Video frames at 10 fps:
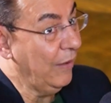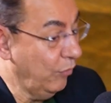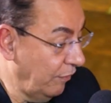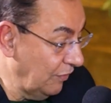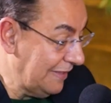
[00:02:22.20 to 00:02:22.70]

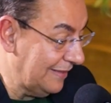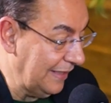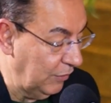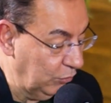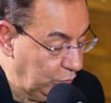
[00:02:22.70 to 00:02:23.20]
Quando você
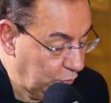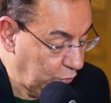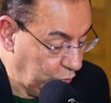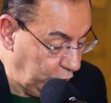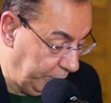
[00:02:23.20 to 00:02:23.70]
saiu do,
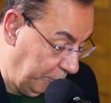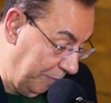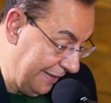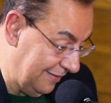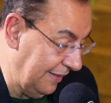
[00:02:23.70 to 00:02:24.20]
do grupo
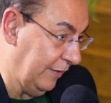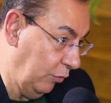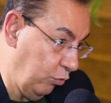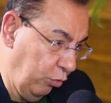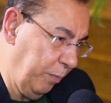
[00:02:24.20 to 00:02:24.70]
Play
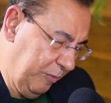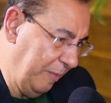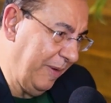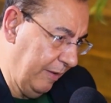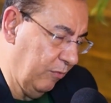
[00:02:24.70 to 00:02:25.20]
Center, o grupo
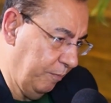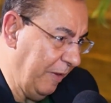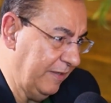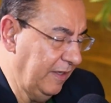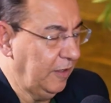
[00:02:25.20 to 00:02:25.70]
também era o
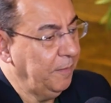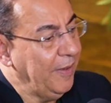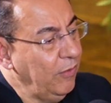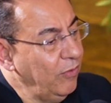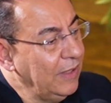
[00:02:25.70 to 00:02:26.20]
Play Center
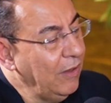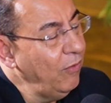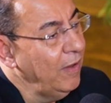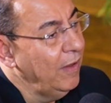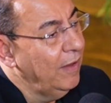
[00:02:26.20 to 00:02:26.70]
parou e
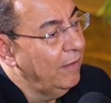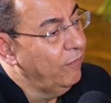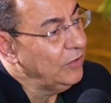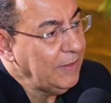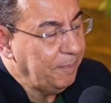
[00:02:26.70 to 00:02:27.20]
tal,
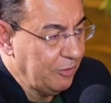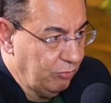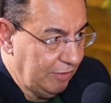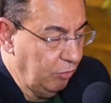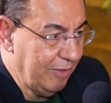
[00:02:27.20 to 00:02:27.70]
você
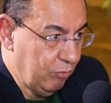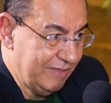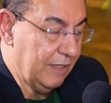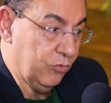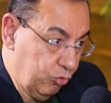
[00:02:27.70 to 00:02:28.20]
passou a ter uma
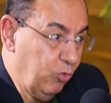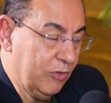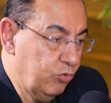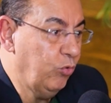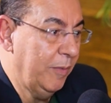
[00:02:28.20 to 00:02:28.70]
coisa sua,
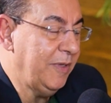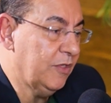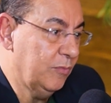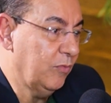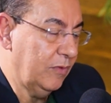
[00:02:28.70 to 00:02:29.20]
sua
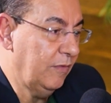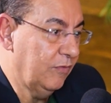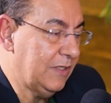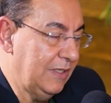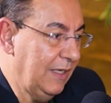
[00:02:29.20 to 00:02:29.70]
mesmo, que
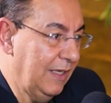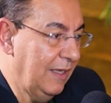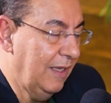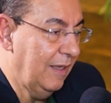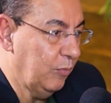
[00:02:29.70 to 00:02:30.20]

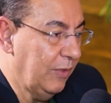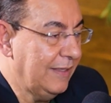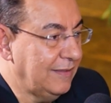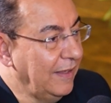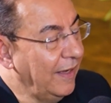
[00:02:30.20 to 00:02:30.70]
você
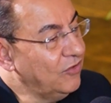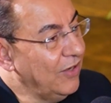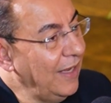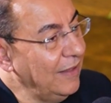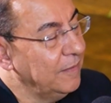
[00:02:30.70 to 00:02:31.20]
pudesse se dedicar?